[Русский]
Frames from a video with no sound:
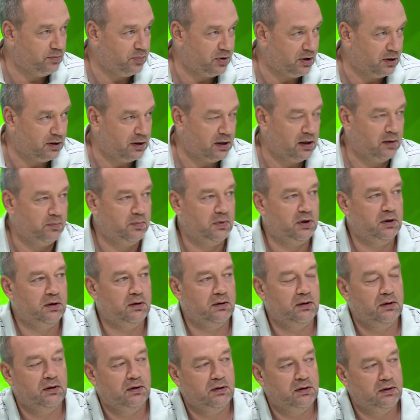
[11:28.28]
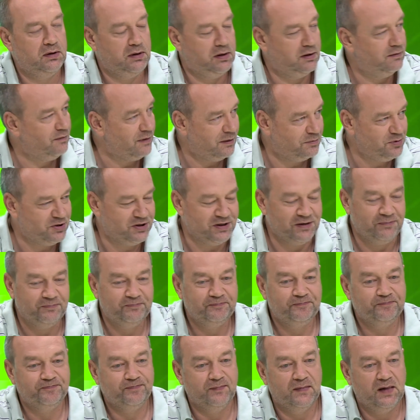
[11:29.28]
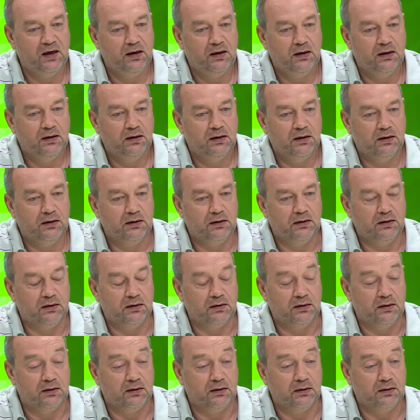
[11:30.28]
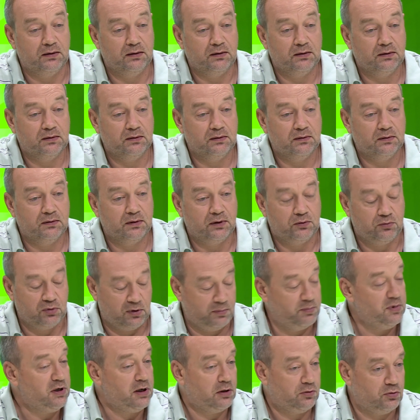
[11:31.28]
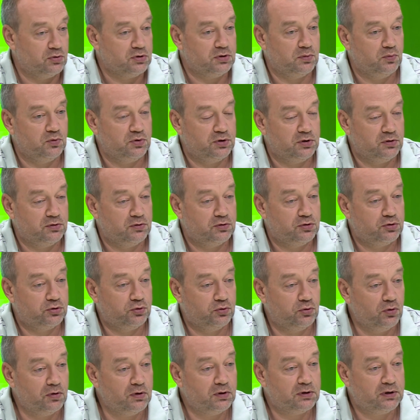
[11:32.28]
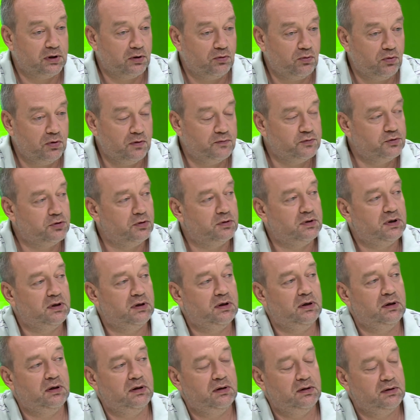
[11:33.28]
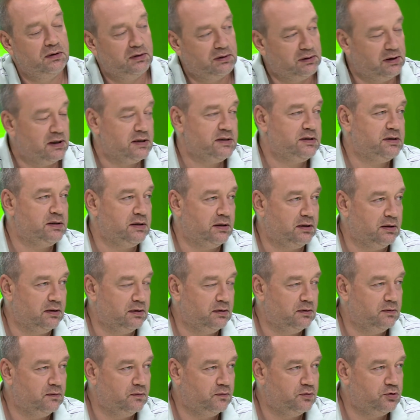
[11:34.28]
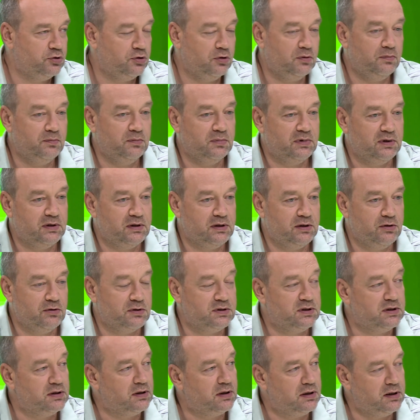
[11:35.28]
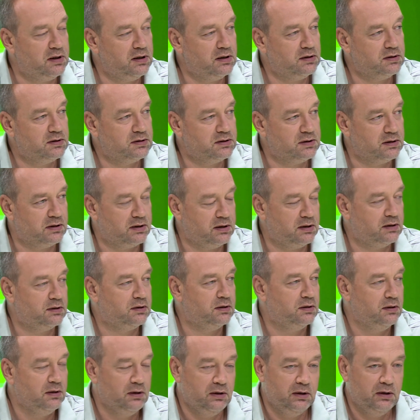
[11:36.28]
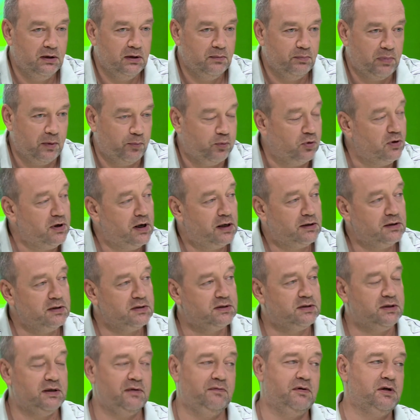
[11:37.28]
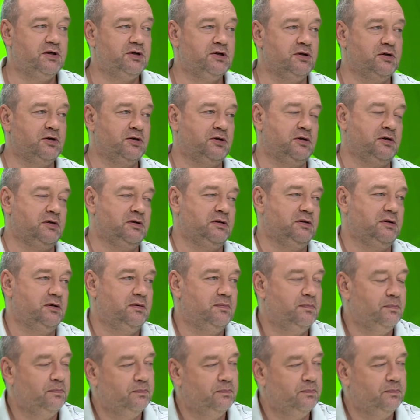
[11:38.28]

программе, не вообще. Угу который э, меня тоже мучает. Что такое все-таки классика? В чем ее секрет, секрет популярности и вечной жизни?